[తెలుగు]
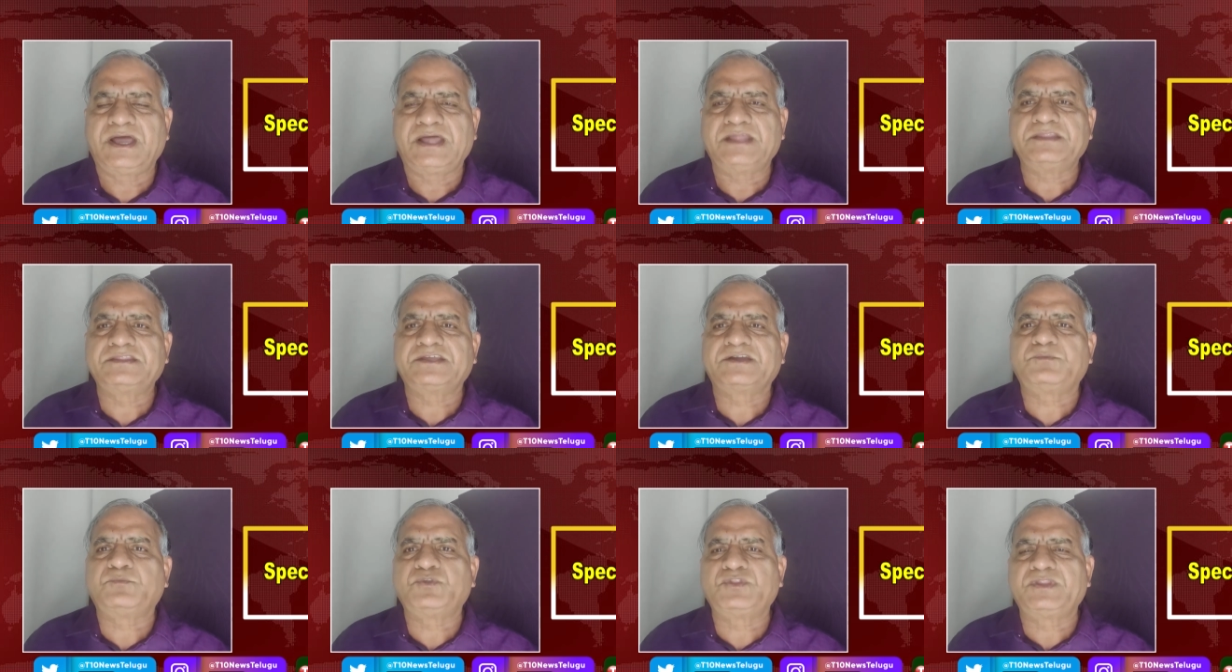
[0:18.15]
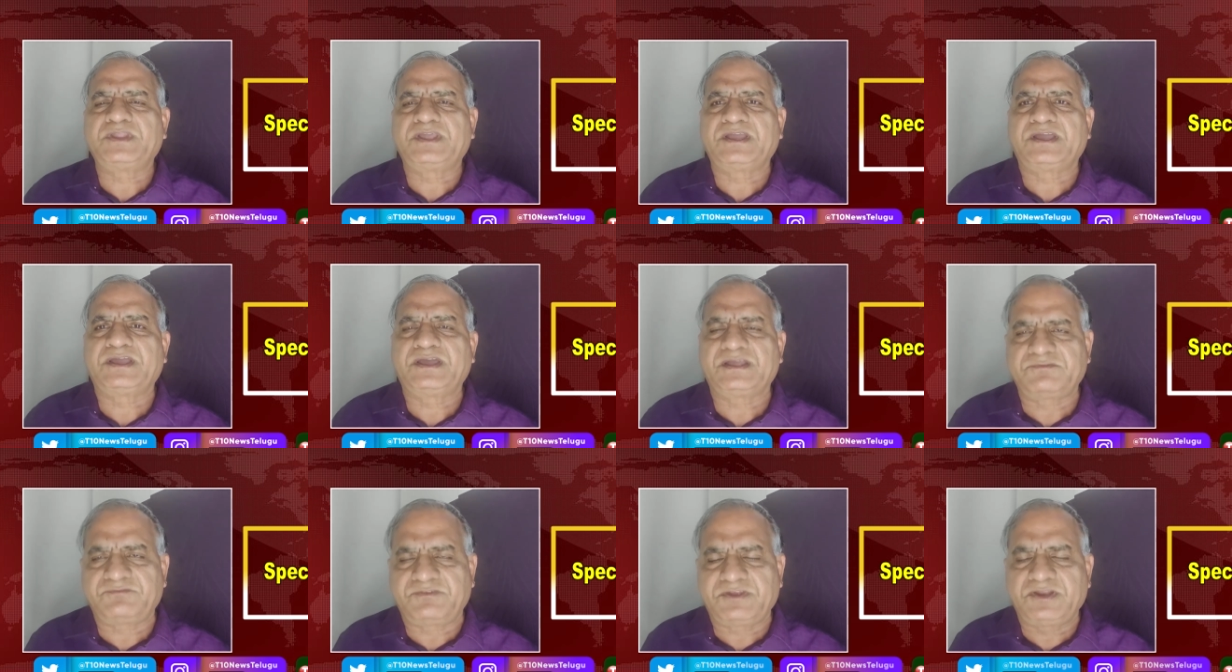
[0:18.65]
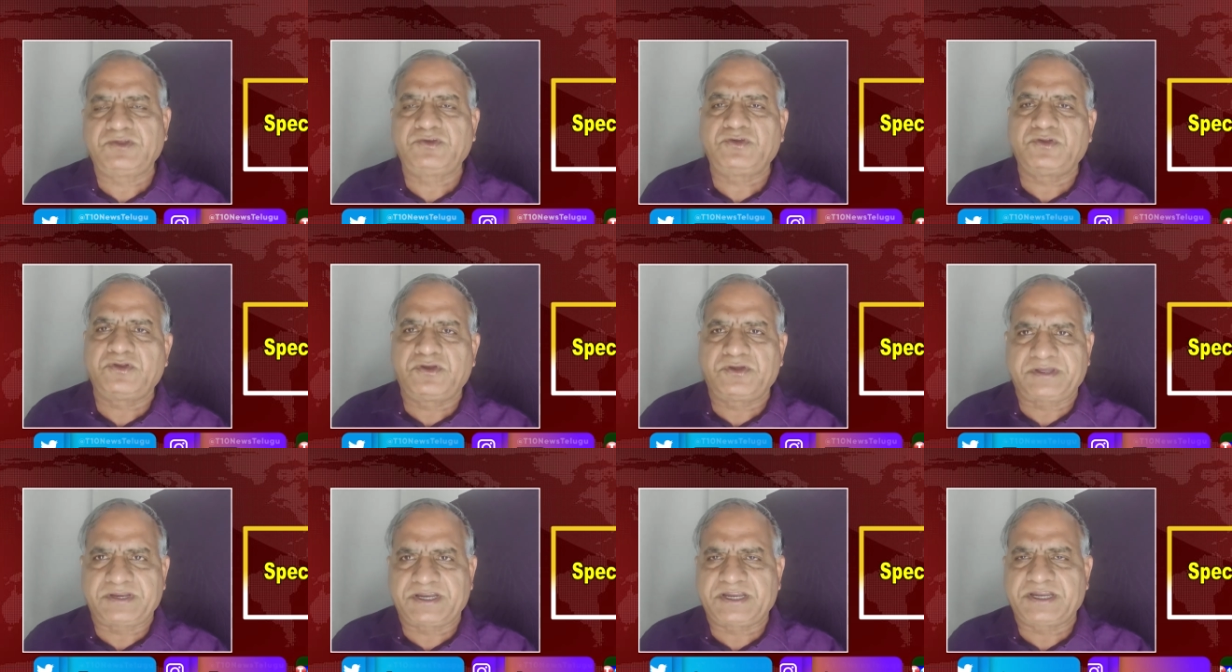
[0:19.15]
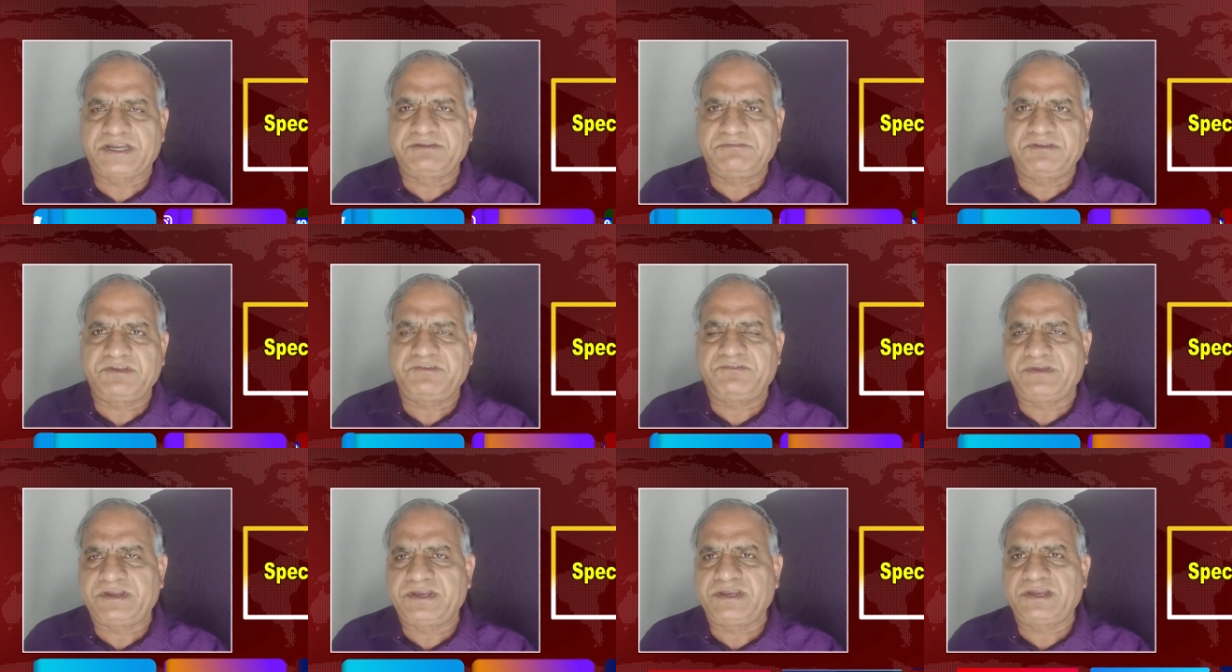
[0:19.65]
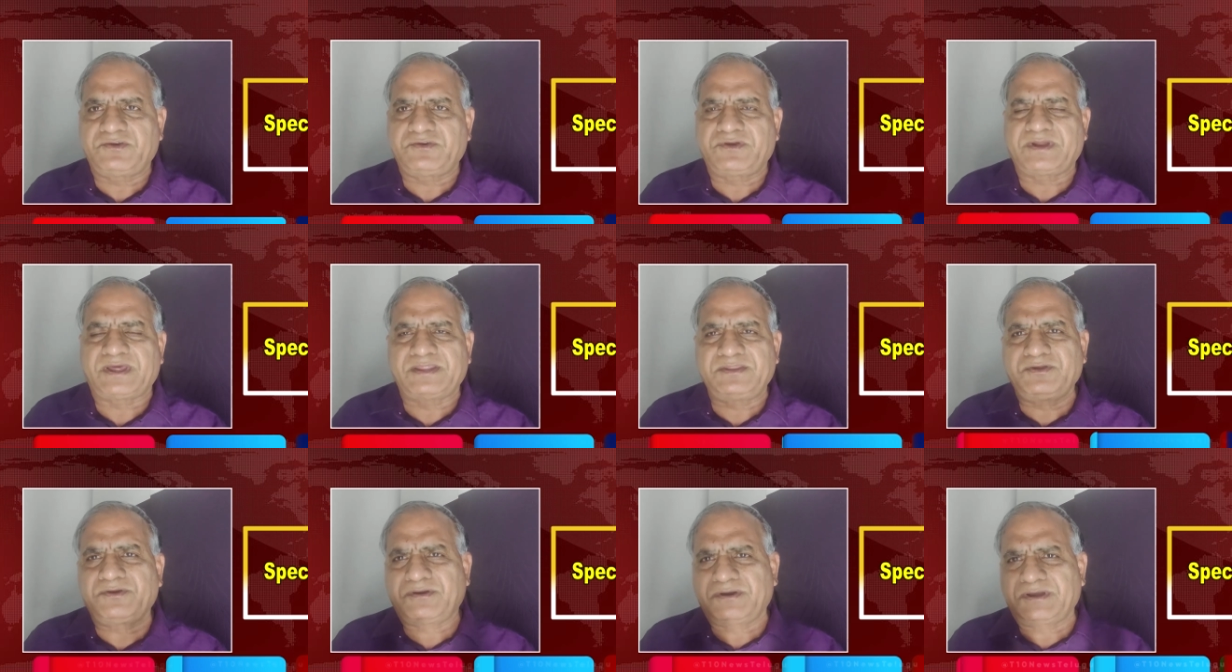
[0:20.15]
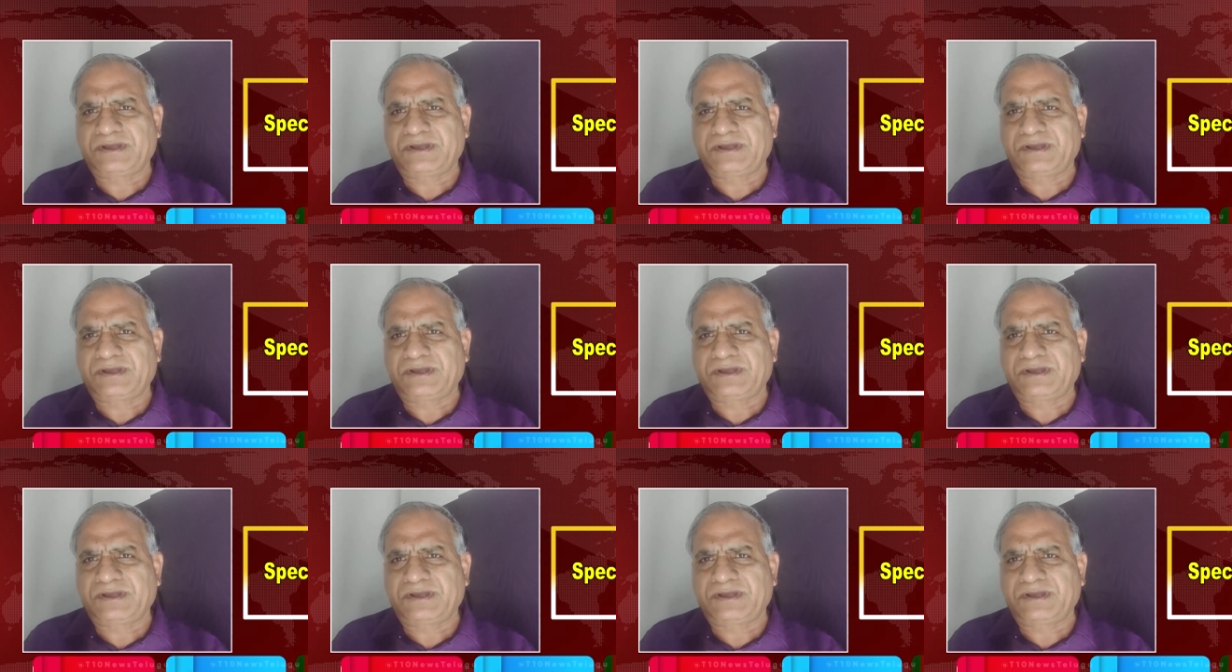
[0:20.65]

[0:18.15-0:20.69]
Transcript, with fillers: అంతకుముందు ఇంకా వెలుగులోకి రానివి ఇవన్నీ కూడా అది